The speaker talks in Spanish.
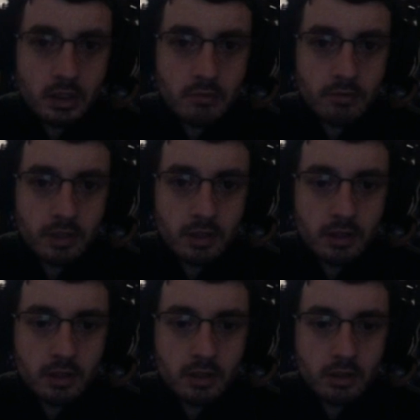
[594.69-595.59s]

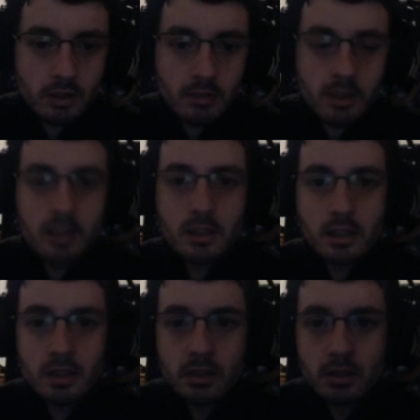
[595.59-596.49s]
infelices que son de Valkyries
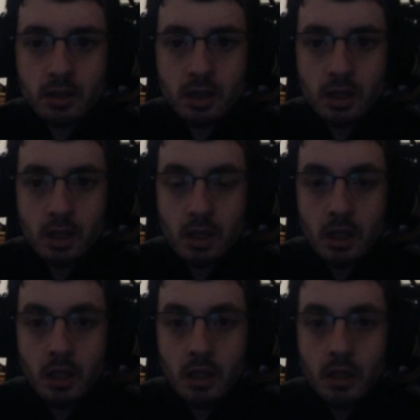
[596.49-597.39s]
Rage.
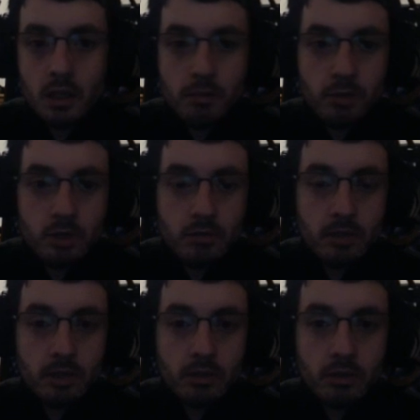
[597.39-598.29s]
Después,
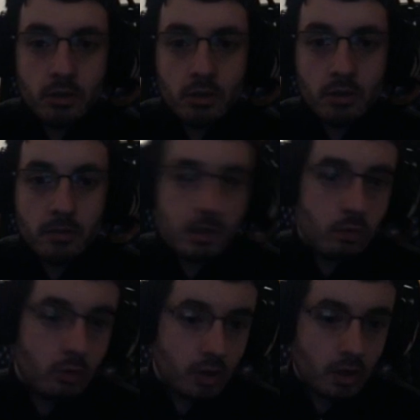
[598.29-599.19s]
obligatorio también
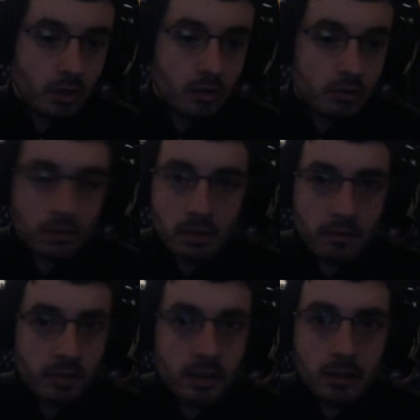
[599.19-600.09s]
un Ririoku, no hacen
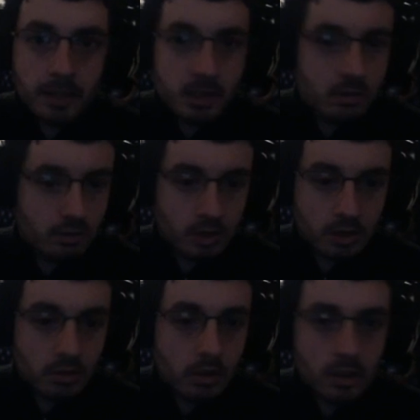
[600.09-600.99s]
falta más, con
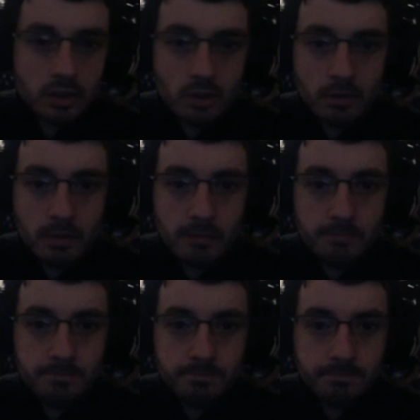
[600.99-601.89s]
esto llegáis sobra.
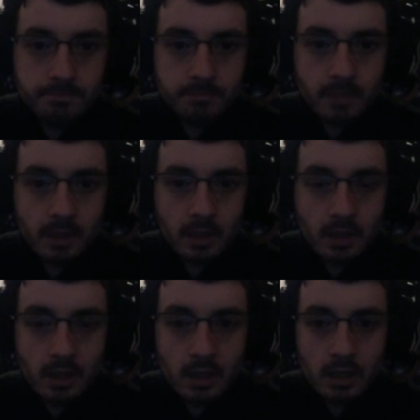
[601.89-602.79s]

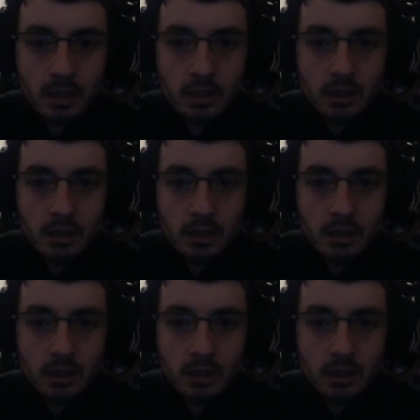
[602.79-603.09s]
Y